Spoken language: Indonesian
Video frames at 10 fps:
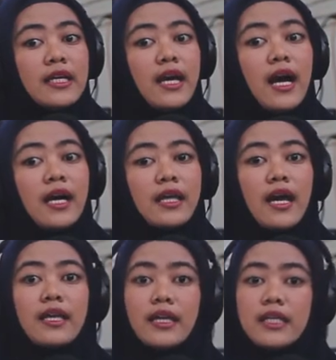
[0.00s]
yang
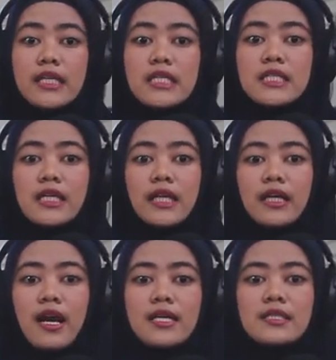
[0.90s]
akhir-akhir ini sering
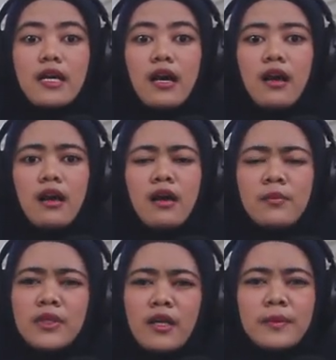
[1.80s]
ngerasa
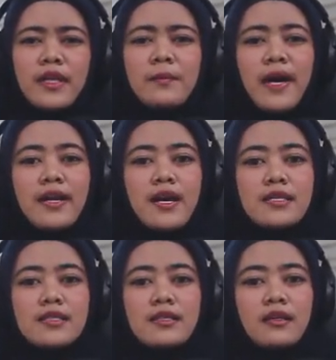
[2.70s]
bentar-bentar
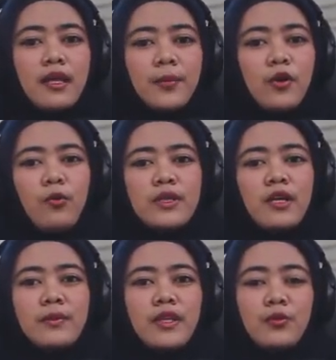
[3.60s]
panas, tapi kok
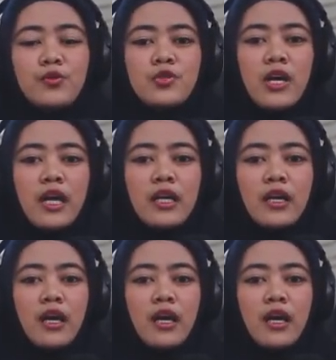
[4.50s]
bentar-bentar hujan,